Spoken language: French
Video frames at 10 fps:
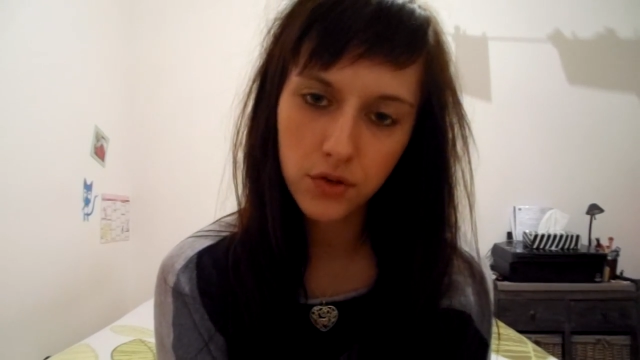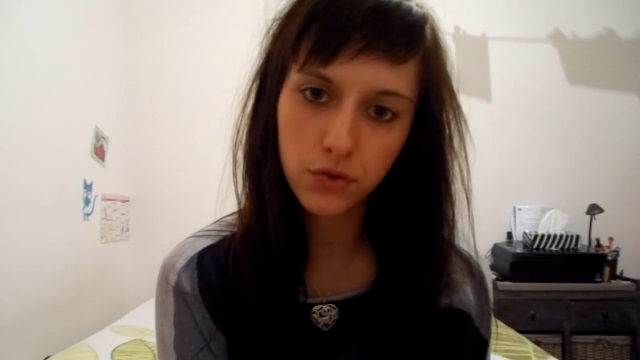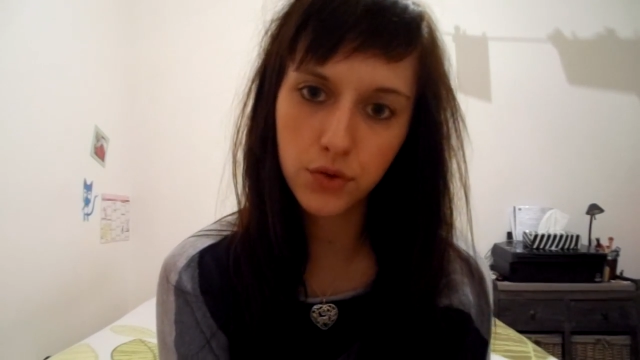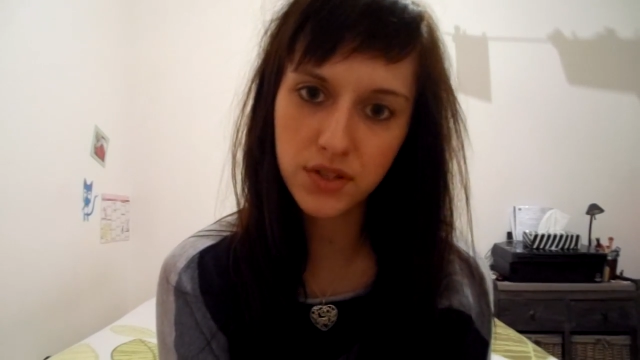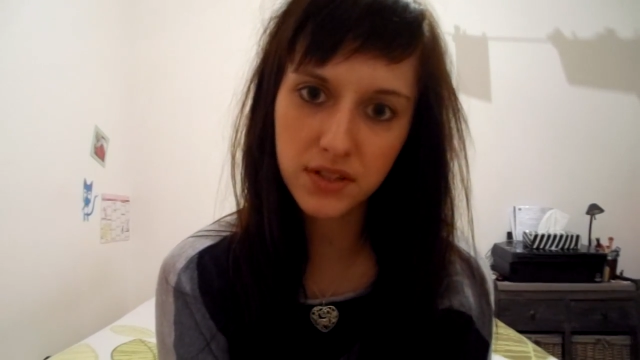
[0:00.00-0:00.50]

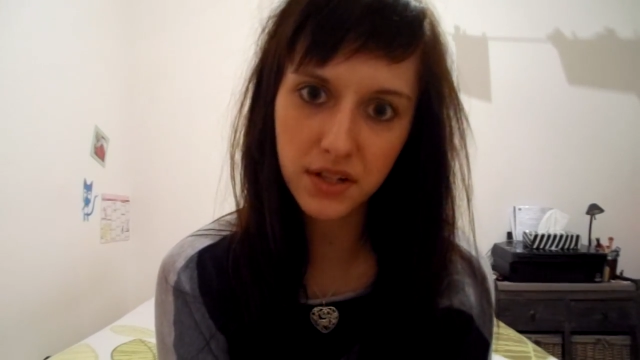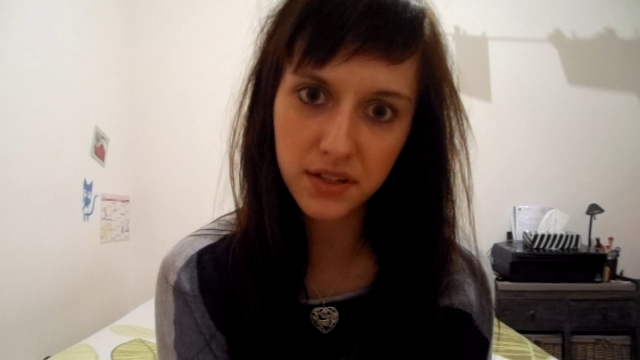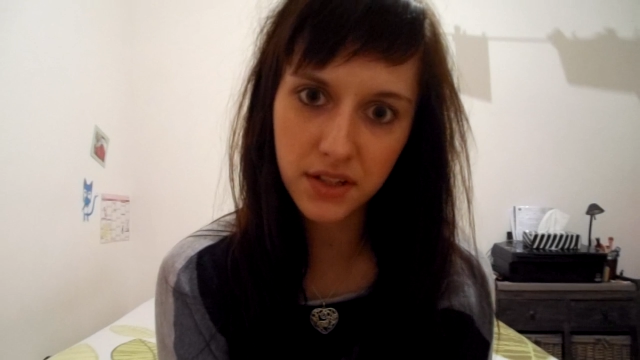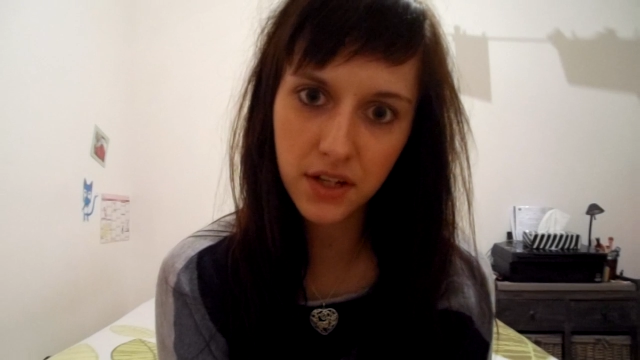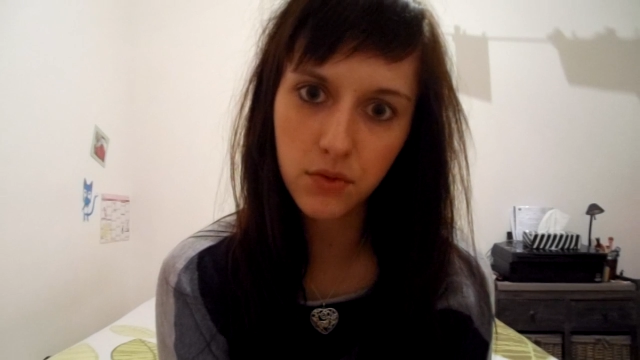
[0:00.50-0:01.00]
de
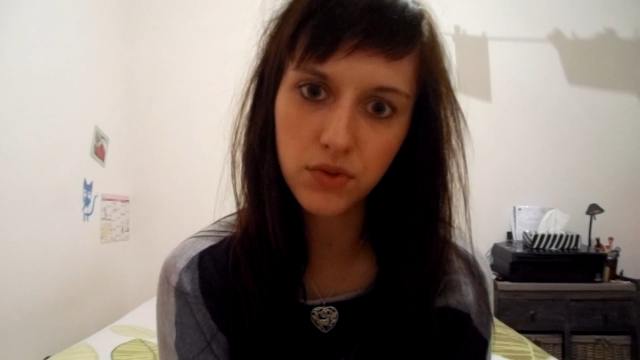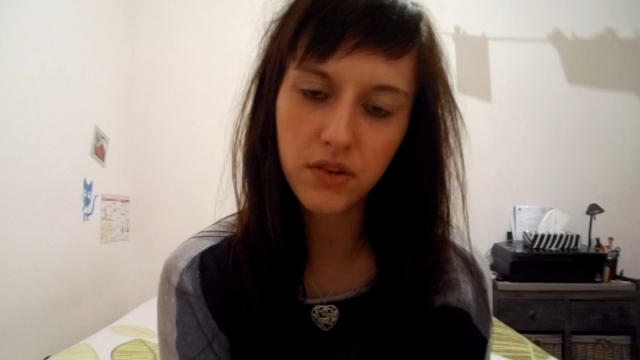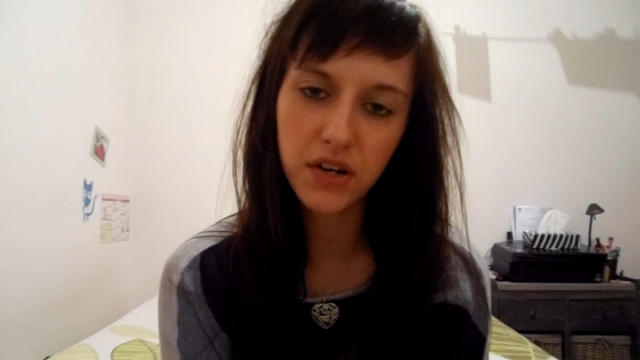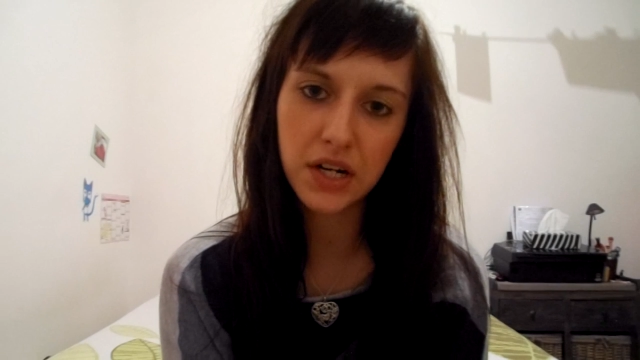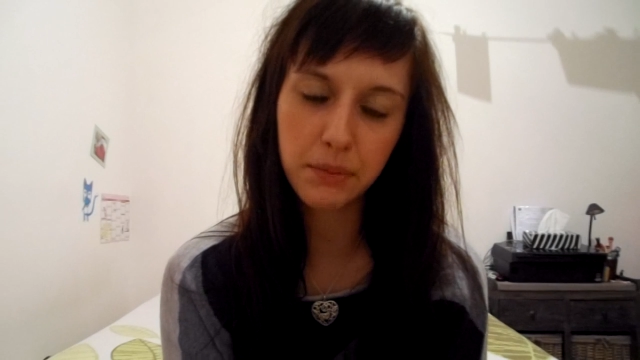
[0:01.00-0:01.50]
stagner ou
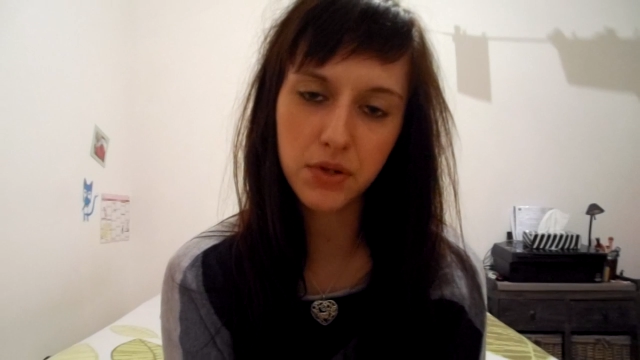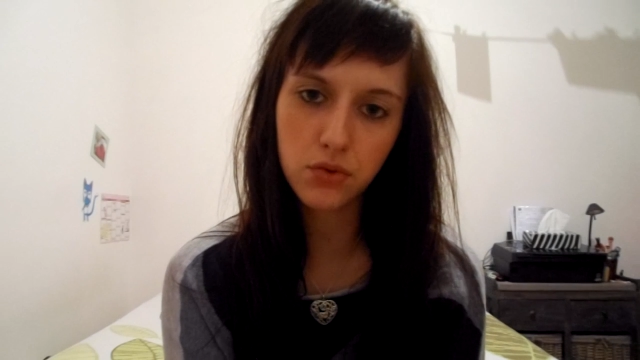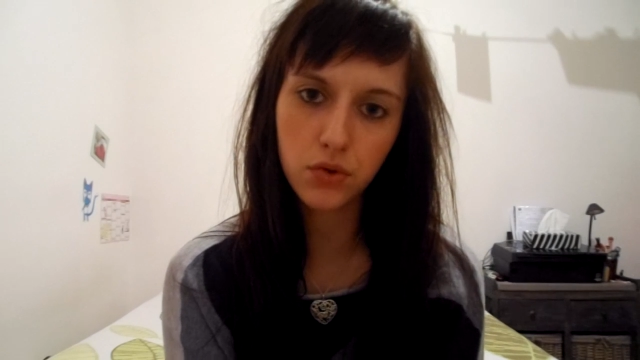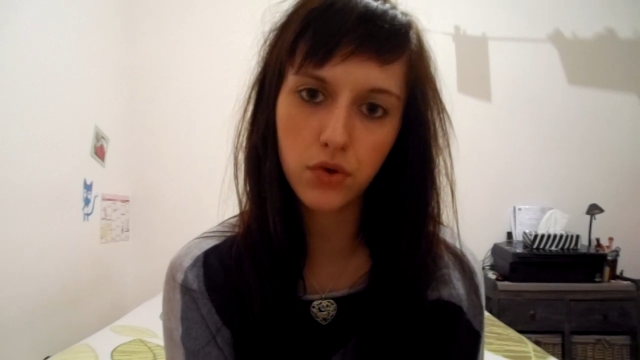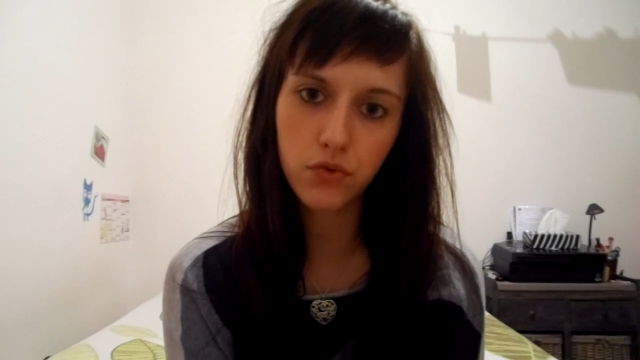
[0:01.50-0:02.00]
d'avoir
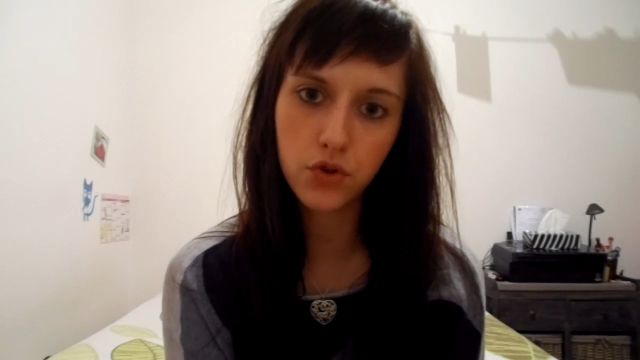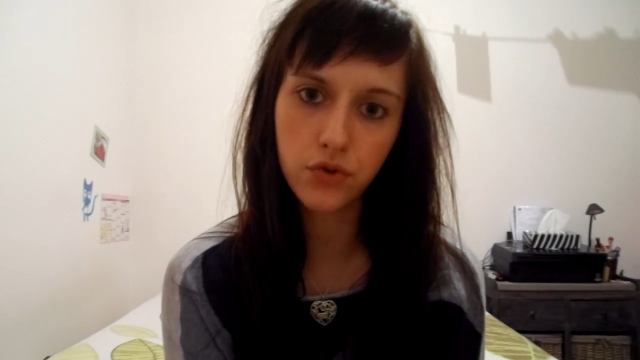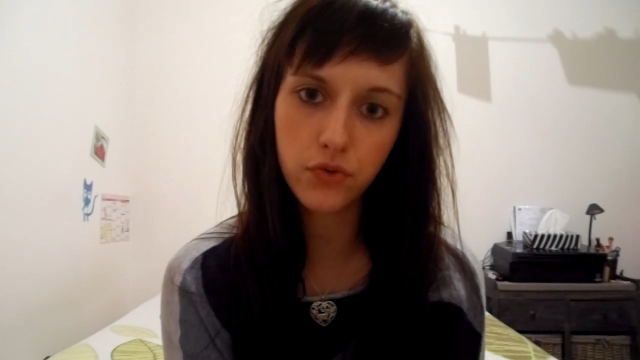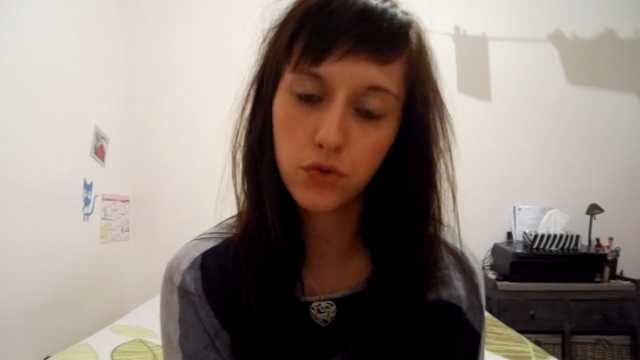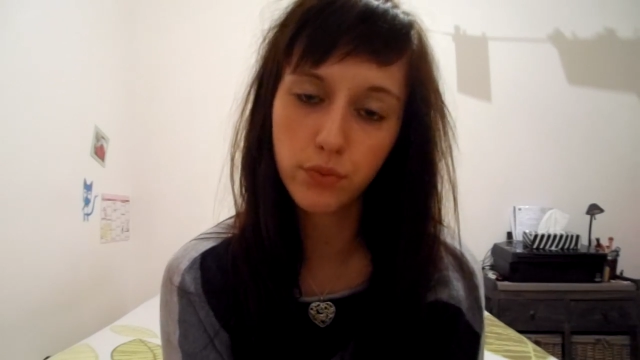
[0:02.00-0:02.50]
l'impression que vos
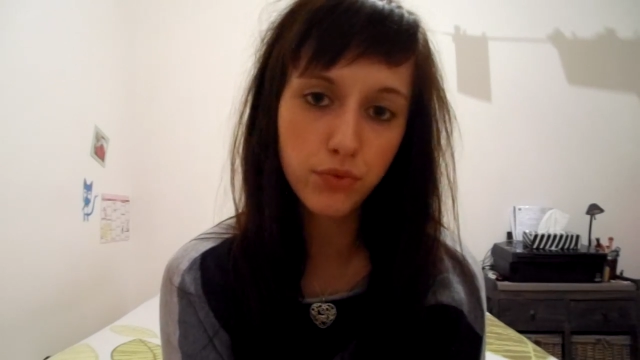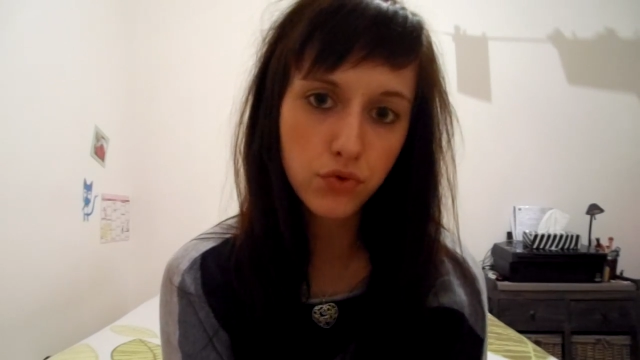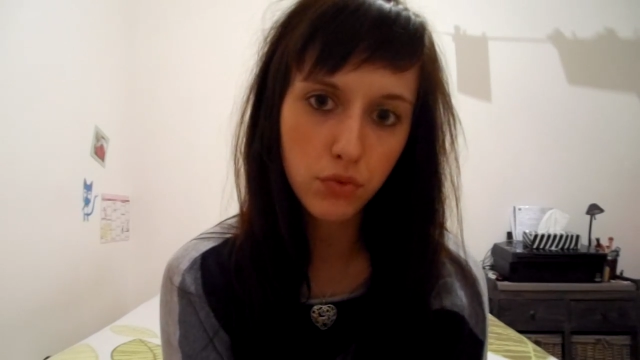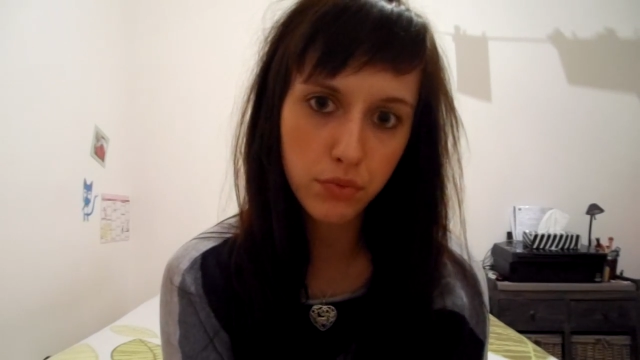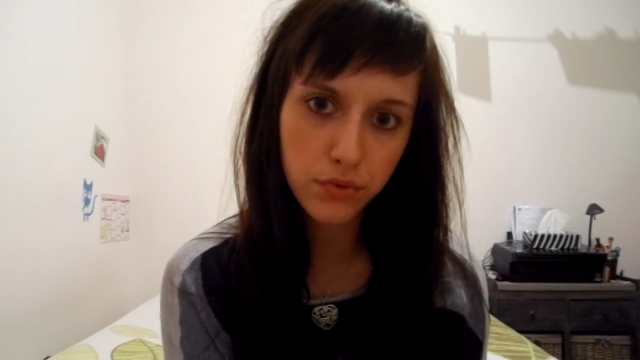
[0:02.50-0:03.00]
cheveux ne
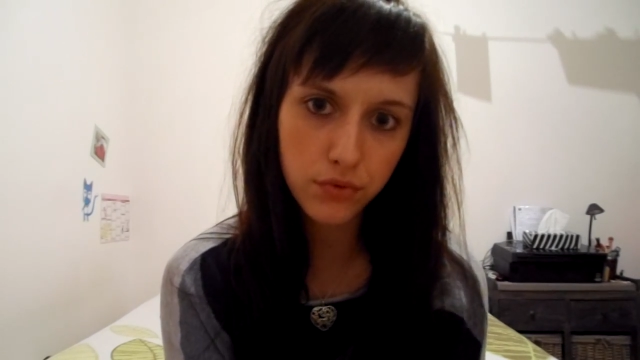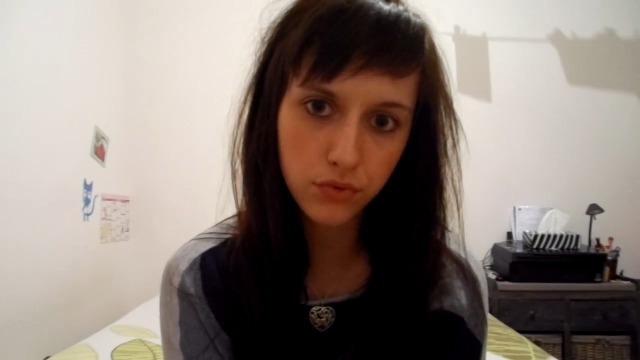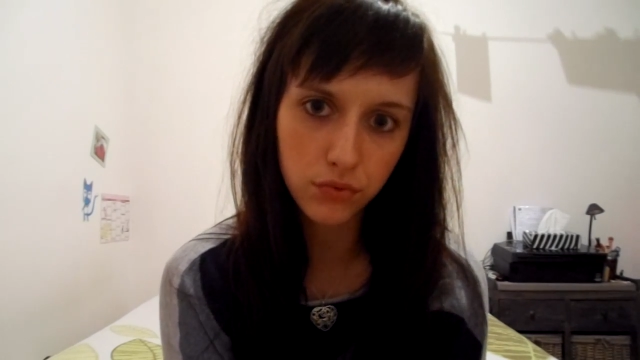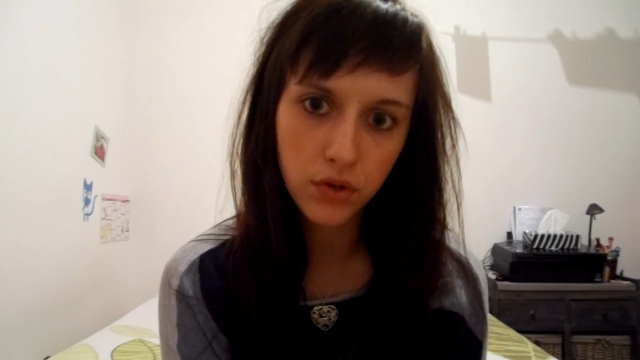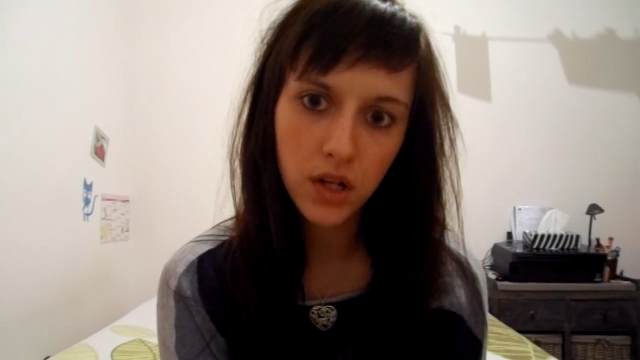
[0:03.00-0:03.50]
poussent plus du tout.